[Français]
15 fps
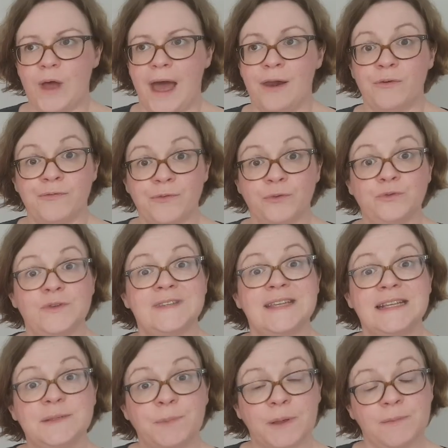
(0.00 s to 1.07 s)
à l'enfant de
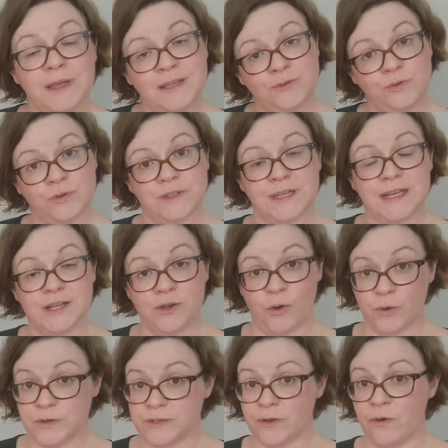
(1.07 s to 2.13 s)
s'exprimer sur ce qu'il
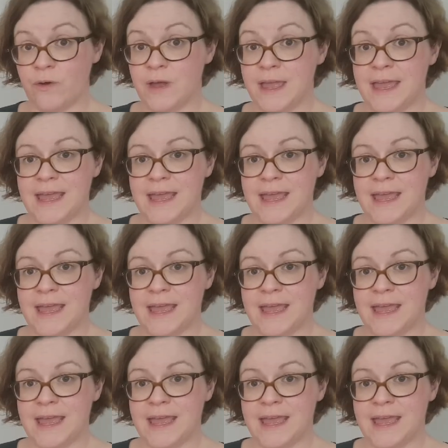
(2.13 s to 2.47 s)
ressent